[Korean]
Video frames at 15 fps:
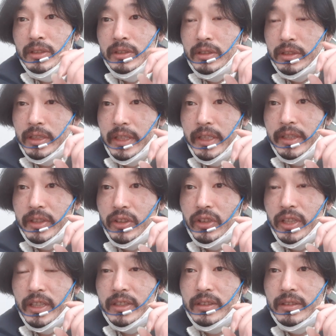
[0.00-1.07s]
근데
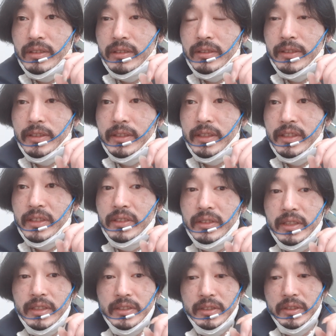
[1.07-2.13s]
거기에서 이런
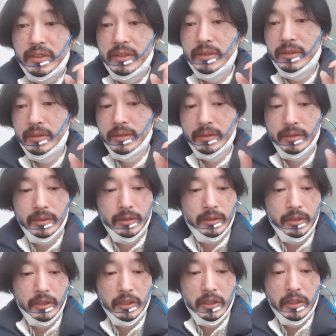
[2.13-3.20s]
게 있어요.
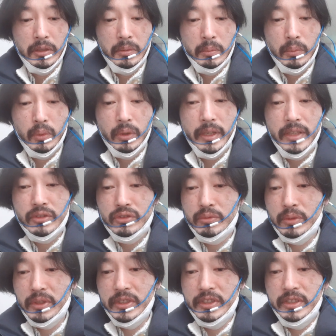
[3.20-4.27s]

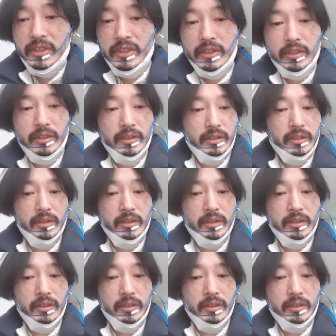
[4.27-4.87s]
모래주머니를